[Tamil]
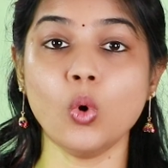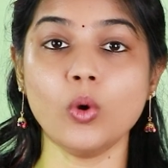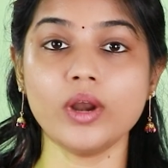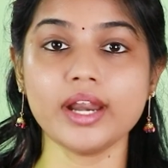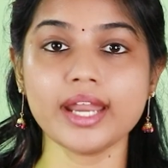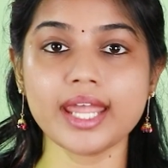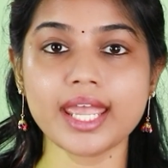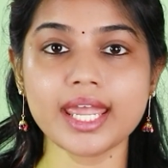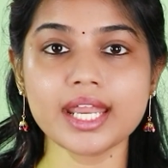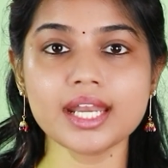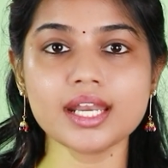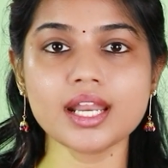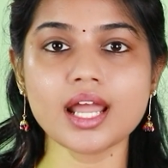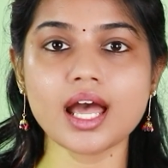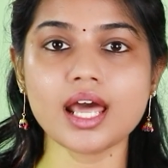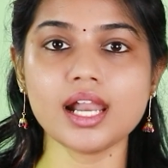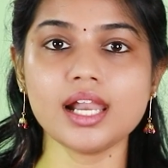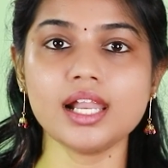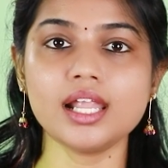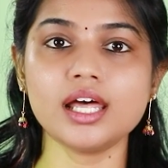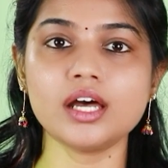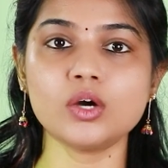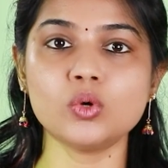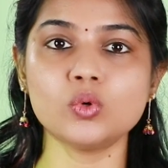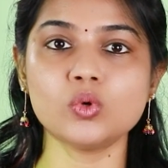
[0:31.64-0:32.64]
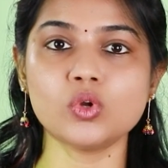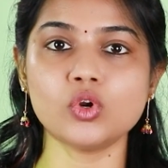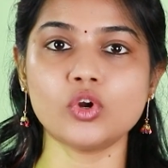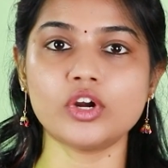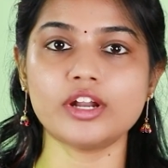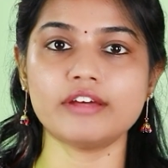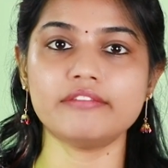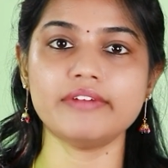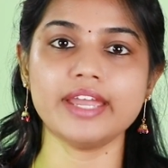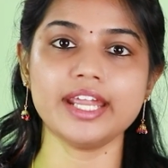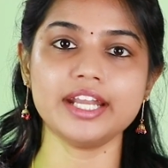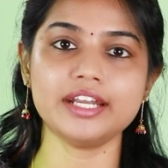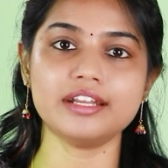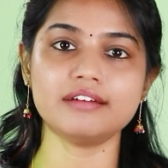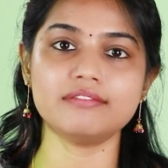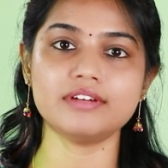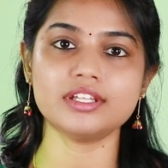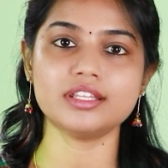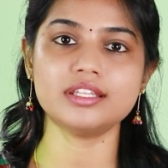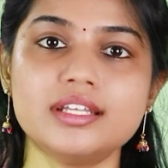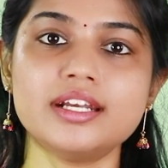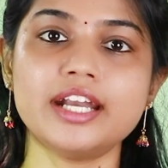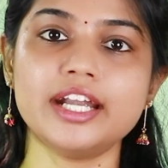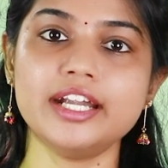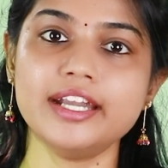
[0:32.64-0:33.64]
ஒரே நாளில் உங்களோட வெயிட்டை
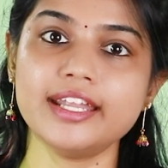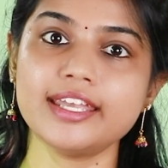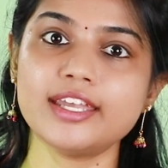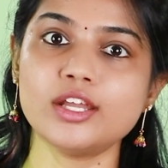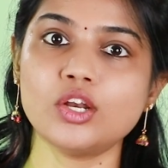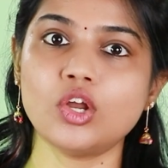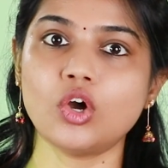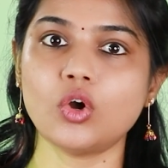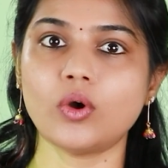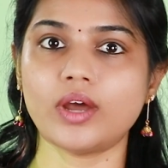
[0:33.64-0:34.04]
வந்து ரெண்டு கிலோ